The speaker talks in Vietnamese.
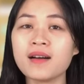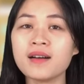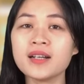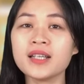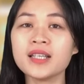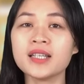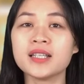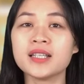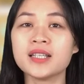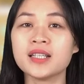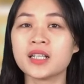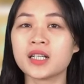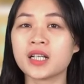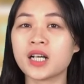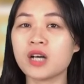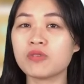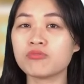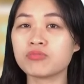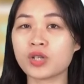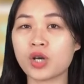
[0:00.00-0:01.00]
ơi,
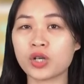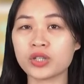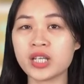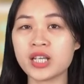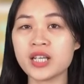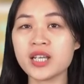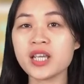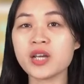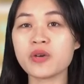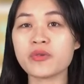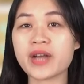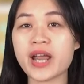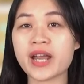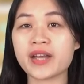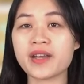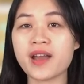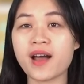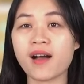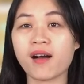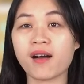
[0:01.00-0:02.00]
không có tín hiệu
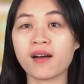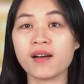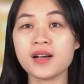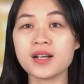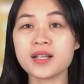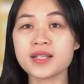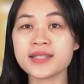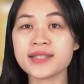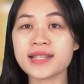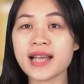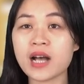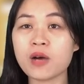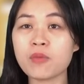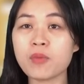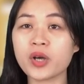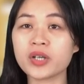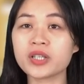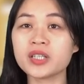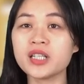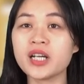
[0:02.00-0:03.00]
đèn đỏ, sao
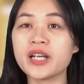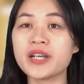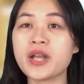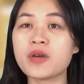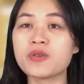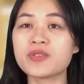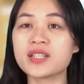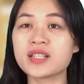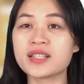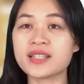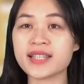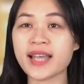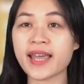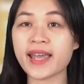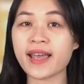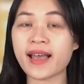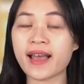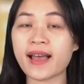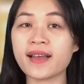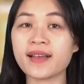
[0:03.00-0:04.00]
mọi người đều dừng
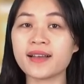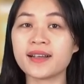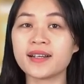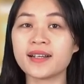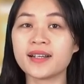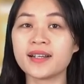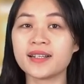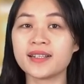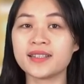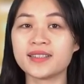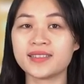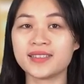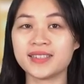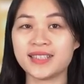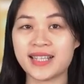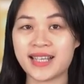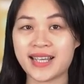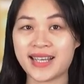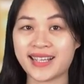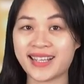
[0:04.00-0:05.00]
xe ạ? À?
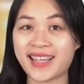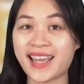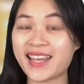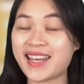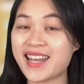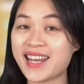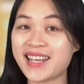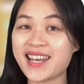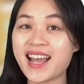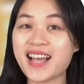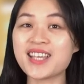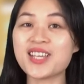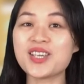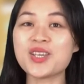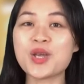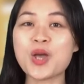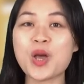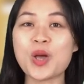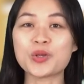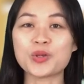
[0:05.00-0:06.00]
Kể đến
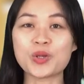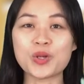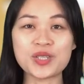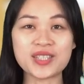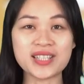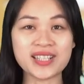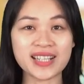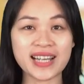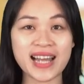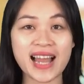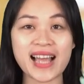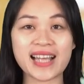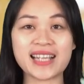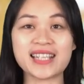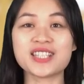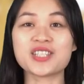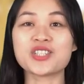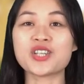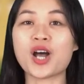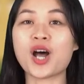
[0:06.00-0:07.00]
đây, tôi dừng lại
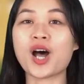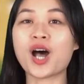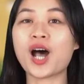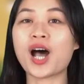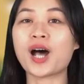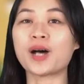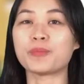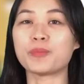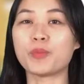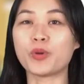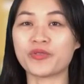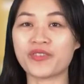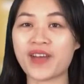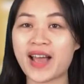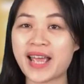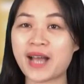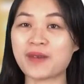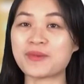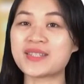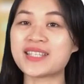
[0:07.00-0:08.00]
cho họp một
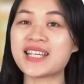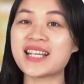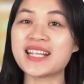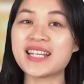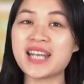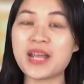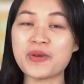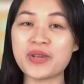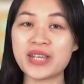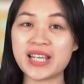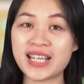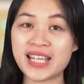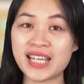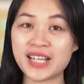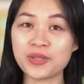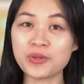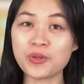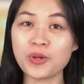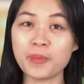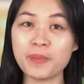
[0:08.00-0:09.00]
vài học sinh nêu ý
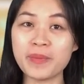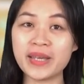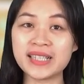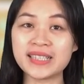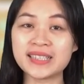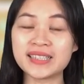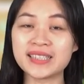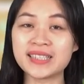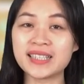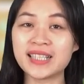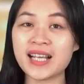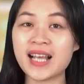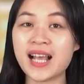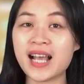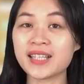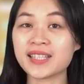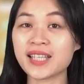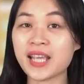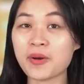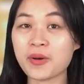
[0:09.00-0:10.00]
kiến của mình.
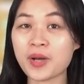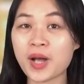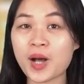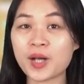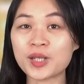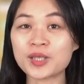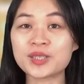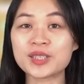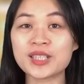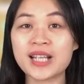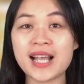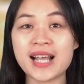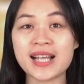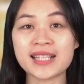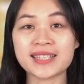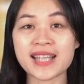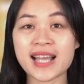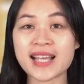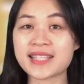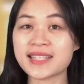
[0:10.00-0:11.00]
Theo con,
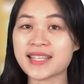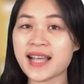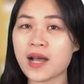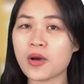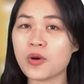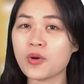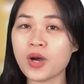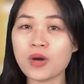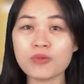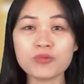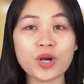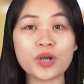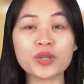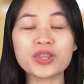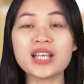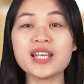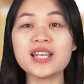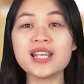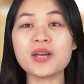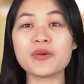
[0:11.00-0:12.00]
tại sao không có
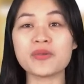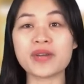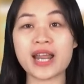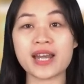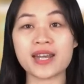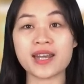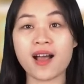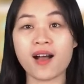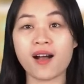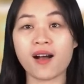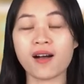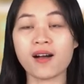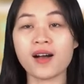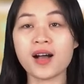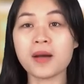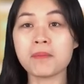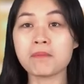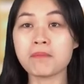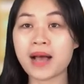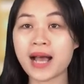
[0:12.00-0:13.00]
tín hiệu đèn đỏ
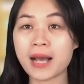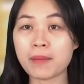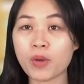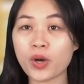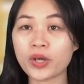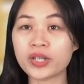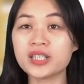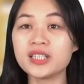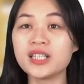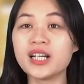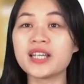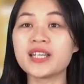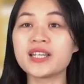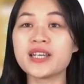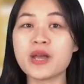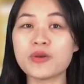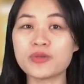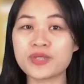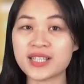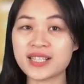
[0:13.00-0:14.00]
mà mọi người
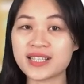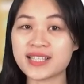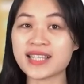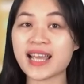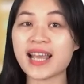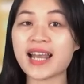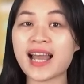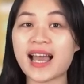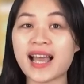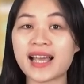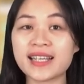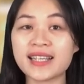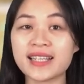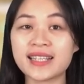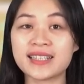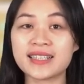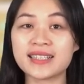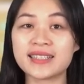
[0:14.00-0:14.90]
đều dừng xe lại?